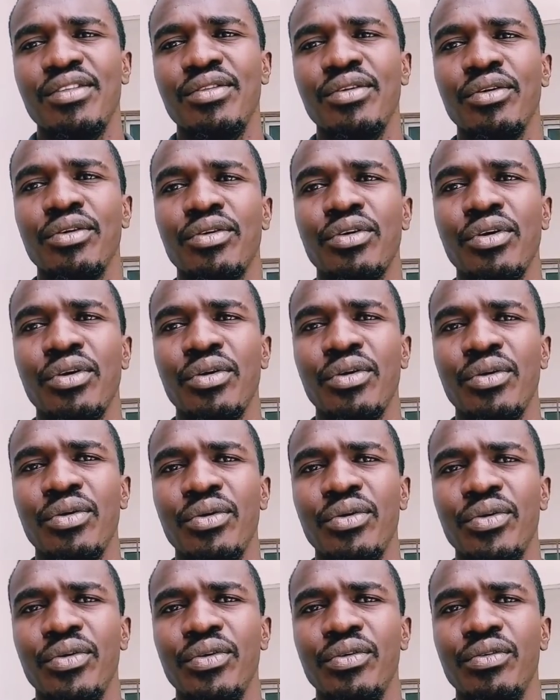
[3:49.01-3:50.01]
Donc
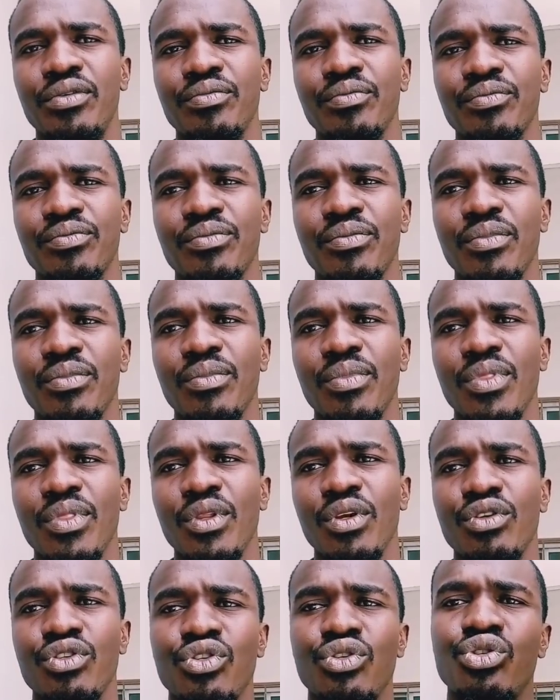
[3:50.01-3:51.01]
euh,
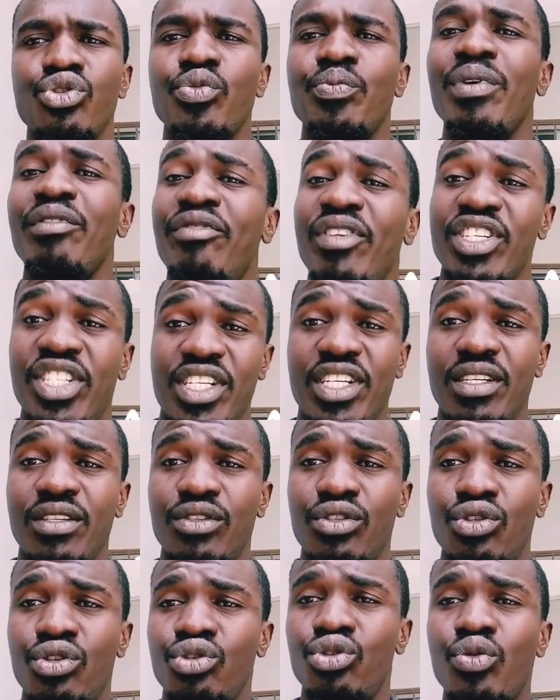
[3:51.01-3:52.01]
je ne suis pas fâché.
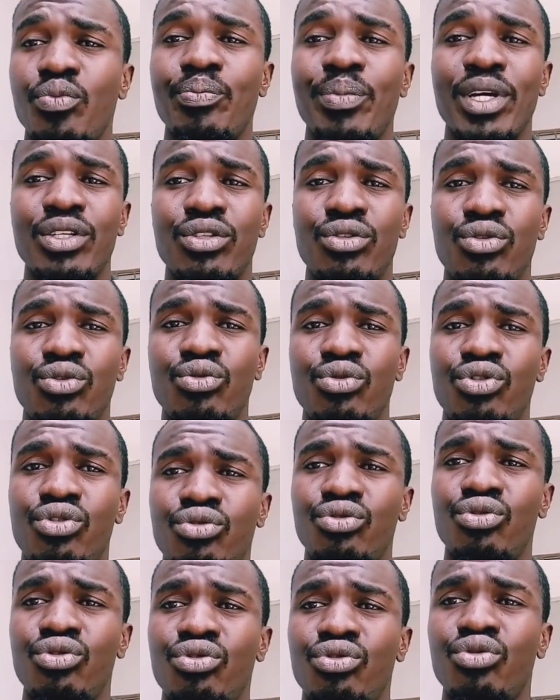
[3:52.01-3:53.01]
Je ne suis pas du tout, du
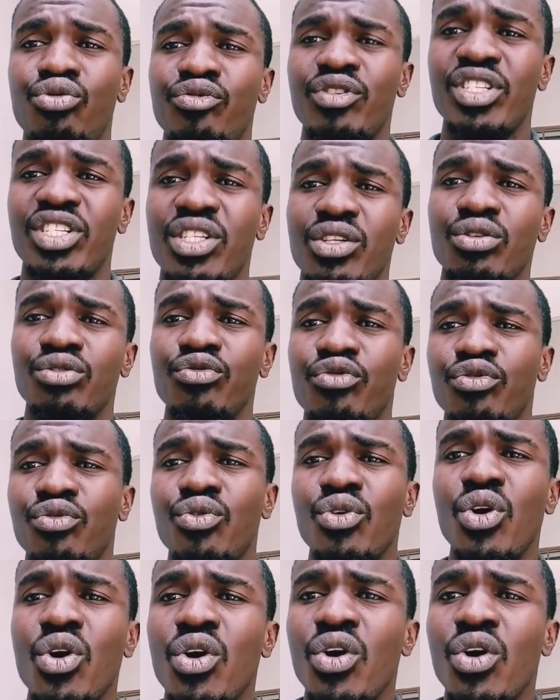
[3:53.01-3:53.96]
tout, du tout fâché contre vous.